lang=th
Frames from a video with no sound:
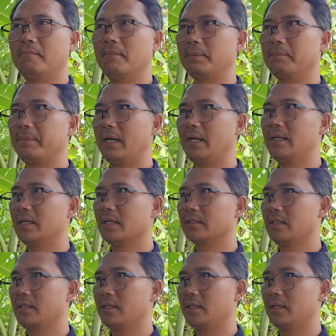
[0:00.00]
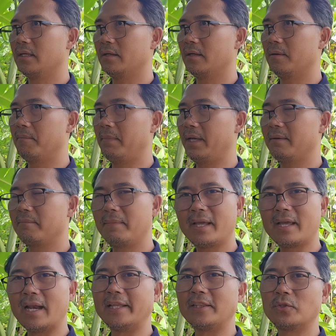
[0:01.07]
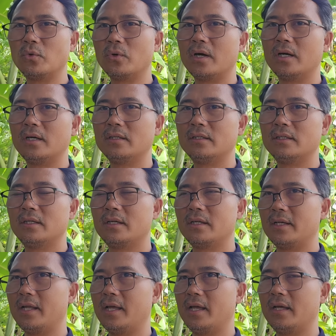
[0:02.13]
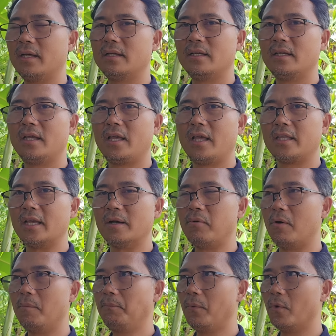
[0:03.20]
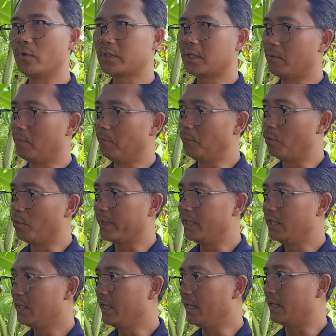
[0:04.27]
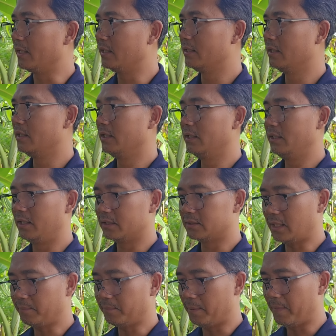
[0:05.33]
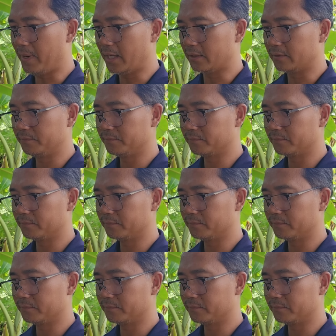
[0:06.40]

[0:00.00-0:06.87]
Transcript: มันเป็นเรื่องที่ไม่ไม่ไกลตัวนะฮะอย่างผมปลูกถ้าผมปลูกวันนี้เนี่ยอีกสักประมาณ